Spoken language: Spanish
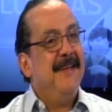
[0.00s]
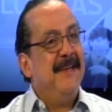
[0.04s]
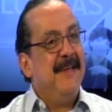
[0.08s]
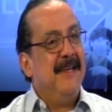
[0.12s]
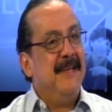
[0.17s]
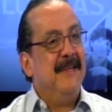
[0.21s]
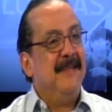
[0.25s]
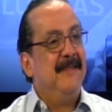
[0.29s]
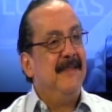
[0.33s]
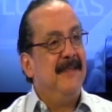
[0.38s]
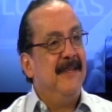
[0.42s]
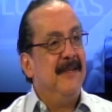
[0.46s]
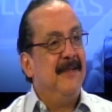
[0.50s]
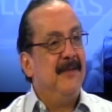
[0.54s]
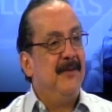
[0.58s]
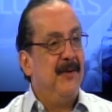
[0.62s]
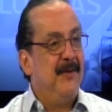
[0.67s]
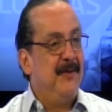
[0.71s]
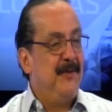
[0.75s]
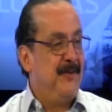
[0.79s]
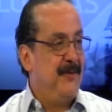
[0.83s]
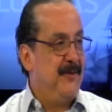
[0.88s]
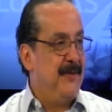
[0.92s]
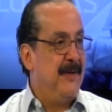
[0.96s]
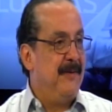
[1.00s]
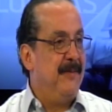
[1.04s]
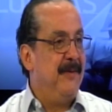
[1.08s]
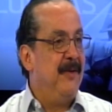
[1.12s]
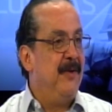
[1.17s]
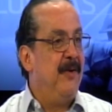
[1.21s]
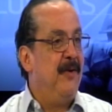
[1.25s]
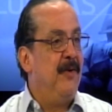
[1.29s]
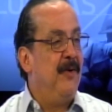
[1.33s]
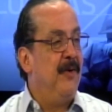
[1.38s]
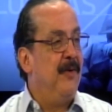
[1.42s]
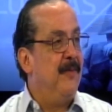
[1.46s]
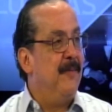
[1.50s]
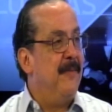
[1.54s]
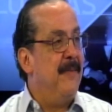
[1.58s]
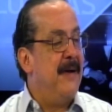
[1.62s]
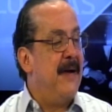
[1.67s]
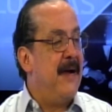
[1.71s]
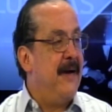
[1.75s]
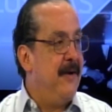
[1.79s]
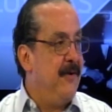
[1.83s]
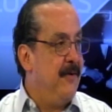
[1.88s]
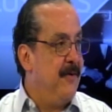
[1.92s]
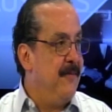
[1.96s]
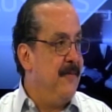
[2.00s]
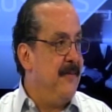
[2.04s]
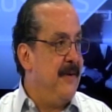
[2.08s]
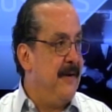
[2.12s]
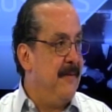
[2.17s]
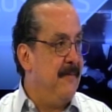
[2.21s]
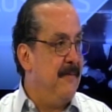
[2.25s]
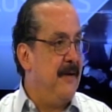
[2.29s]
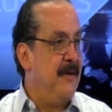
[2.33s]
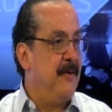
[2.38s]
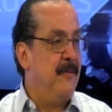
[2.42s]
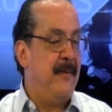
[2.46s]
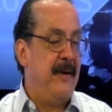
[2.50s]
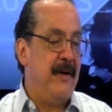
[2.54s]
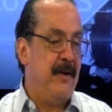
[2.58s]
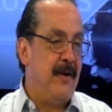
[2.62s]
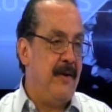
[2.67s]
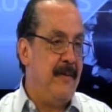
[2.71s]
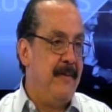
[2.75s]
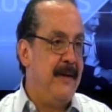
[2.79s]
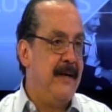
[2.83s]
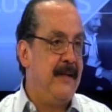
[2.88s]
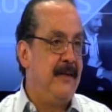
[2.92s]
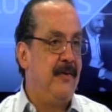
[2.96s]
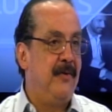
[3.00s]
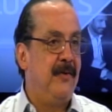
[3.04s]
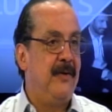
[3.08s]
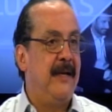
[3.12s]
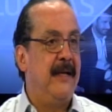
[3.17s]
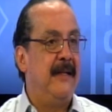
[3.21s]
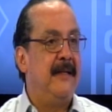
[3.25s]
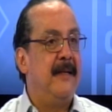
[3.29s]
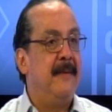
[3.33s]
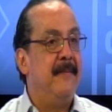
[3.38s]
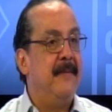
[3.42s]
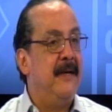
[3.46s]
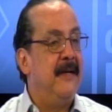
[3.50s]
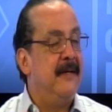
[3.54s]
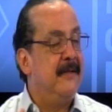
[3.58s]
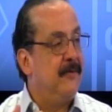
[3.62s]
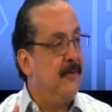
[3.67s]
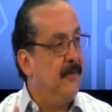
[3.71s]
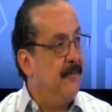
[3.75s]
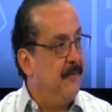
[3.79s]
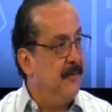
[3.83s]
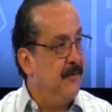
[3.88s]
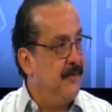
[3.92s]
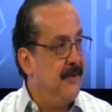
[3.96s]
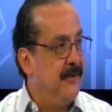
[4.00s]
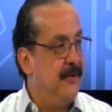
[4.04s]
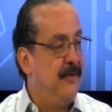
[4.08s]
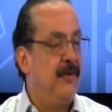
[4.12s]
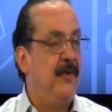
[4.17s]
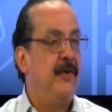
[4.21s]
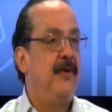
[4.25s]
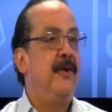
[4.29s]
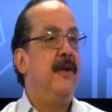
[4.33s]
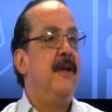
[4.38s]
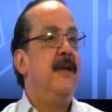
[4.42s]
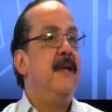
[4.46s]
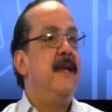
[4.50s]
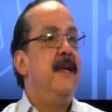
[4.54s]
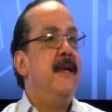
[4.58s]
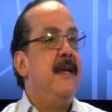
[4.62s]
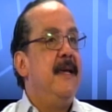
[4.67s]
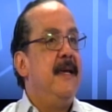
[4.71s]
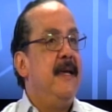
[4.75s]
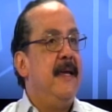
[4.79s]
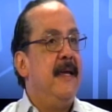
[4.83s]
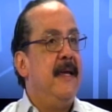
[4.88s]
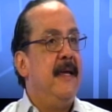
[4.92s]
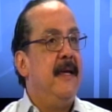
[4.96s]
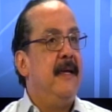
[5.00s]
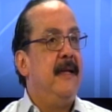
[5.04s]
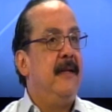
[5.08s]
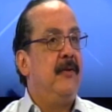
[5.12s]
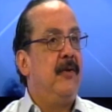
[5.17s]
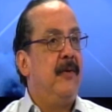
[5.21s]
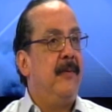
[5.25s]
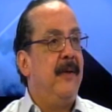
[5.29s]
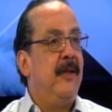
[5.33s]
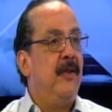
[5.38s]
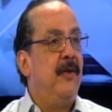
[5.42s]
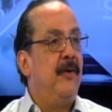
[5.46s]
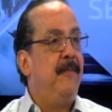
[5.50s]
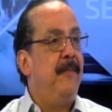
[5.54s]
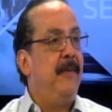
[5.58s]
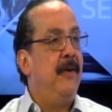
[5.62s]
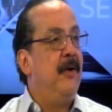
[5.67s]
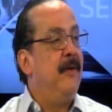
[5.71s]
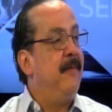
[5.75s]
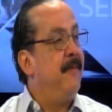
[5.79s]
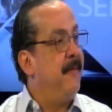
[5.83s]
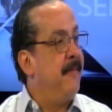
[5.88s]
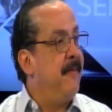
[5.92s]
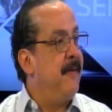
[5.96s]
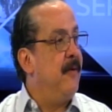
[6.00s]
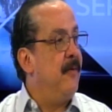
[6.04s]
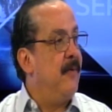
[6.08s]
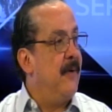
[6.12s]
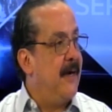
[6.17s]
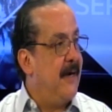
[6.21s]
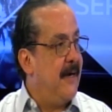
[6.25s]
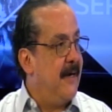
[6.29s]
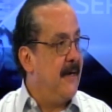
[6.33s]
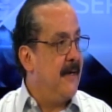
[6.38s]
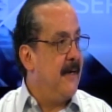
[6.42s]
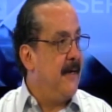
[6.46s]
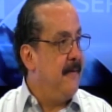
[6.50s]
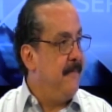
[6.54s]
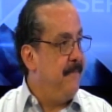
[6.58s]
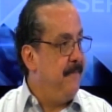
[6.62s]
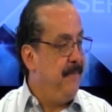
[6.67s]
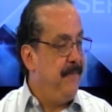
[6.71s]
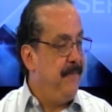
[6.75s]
Este, soy su servidólogo, Mario, mi hermano Mario Alberto, que también es compositor y trovador, pero él vive en Oaxaca.